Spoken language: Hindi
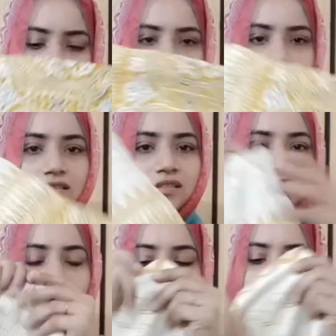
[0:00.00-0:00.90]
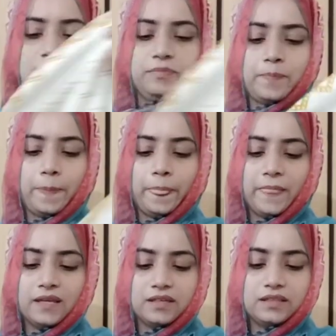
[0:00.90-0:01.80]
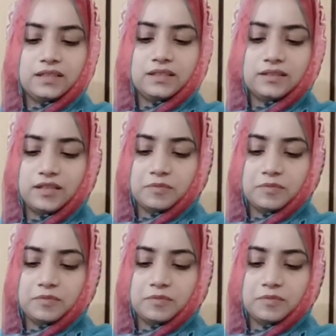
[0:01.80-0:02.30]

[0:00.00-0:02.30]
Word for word: ये इस तरह से है यानी